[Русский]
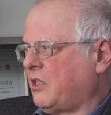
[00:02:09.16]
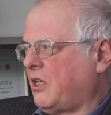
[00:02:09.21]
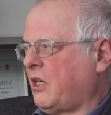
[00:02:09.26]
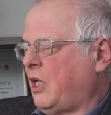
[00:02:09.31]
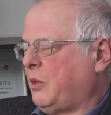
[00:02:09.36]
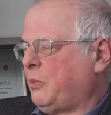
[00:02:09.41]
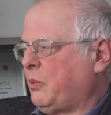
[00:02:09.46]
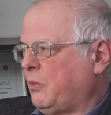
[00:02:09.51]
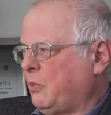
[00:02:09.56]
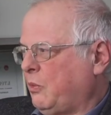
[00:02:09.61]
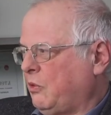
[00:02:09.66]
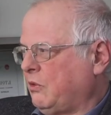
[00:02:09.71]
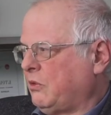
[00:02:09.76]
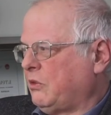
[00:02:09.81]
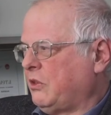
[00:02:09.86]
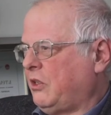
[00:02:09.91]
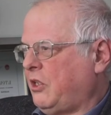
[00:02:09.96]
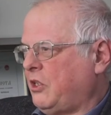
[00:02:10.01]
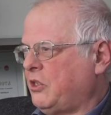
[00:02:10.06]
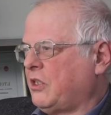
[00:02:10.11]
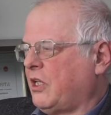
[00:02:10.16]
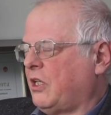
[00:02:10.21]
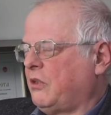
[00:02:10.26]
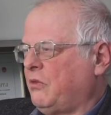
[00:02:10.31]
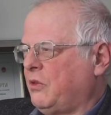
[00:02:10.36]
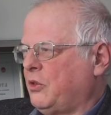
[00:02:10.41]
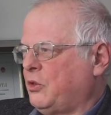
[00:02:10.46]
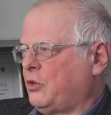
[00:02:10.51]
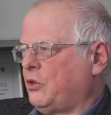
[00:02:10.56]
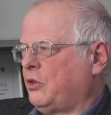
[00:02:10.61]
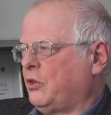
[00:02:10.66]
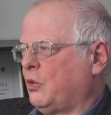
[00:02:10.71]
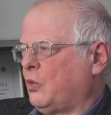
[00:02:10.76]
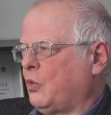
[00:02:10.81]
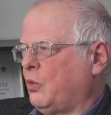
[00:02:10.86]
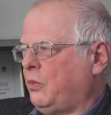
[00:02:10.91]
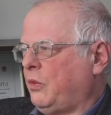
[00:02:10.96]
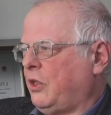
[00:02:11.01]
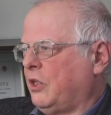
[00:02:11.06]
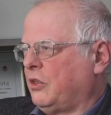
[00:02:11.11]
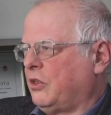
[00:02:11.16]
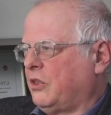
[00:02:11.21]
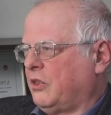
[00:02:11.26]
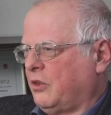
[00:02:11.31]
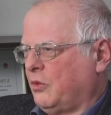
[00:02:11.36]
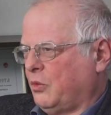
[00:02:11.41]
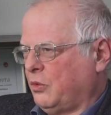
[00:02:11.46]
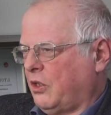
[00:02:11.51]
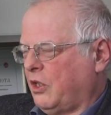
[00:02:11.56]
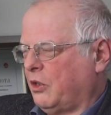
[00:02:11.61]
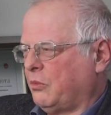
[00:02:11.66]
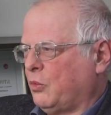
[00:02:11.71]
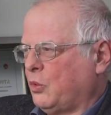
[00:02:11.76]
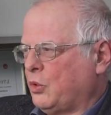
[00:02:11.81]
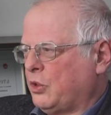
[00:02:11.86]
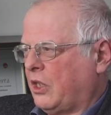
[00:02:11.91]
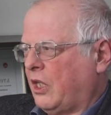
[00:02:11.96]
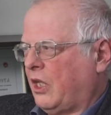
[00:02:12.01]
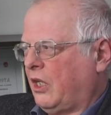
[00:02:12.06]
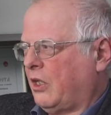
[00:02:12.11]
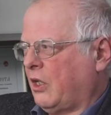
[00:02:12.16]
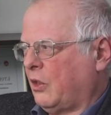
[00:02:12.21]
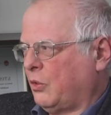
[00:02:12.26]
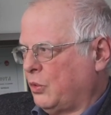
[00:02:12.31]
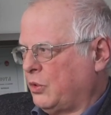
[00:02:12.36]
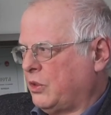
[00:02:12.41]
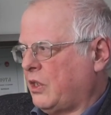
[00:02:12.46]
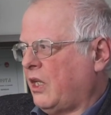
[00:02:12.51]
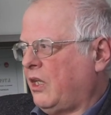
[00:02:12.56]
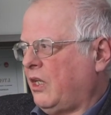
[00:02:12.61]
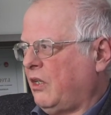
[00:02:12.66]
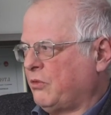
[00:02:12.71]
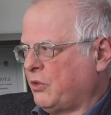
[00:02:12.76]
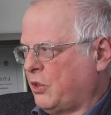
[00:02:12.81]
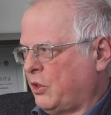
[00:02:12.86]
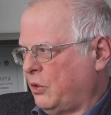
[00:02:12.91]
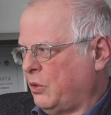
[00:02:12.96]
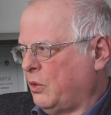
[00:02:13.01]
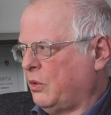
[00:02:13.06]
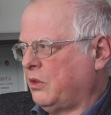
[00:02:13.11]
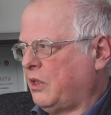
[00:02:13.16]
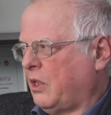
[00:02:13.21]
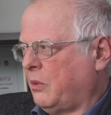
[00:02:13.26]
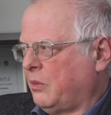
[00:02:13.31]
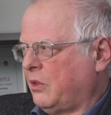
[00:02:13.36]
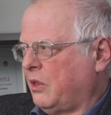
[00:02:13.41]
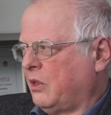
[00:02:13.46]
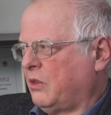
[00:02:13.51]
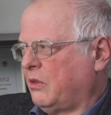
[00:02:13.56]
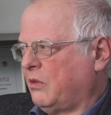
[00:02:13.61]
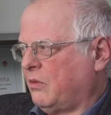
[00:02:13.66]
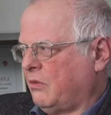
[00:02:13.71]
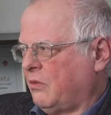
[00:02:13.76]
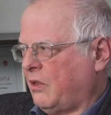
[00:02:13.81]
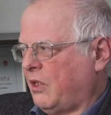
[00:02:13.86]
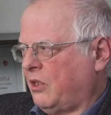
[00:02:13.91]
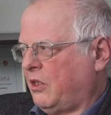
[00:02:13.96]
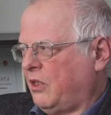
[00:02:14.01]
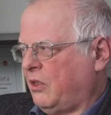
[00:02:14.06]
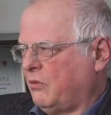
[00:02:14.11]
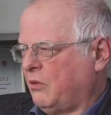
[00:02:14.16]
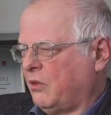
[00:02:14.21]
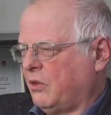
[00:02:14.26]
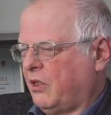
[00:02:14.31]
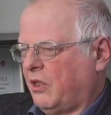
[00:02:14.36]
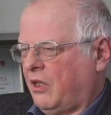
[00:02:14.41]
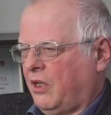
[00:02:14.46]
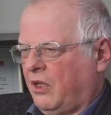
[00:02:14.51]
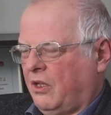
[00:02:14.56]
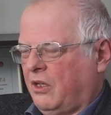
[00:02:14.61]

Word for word: с Райпом, был, есть соответствующий документ, ну, он как бы устар, как устаревший, но он там где-то в архивах